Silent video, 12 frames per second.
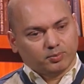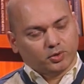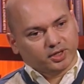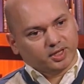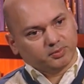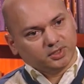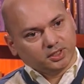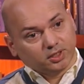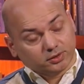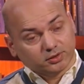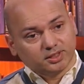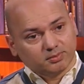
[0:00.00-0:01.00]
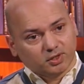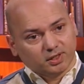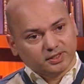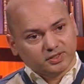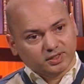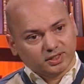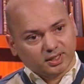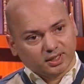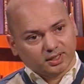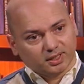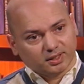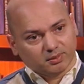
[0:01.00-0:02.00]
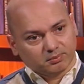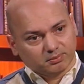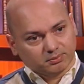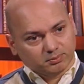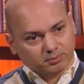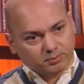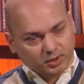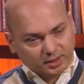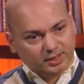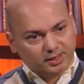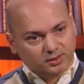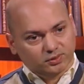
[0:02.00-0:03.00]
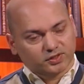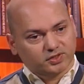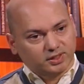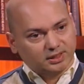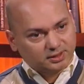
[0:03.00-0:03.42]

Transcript: পরে আপনি নটরডেম কলেজে পড়ালেখা করেছেন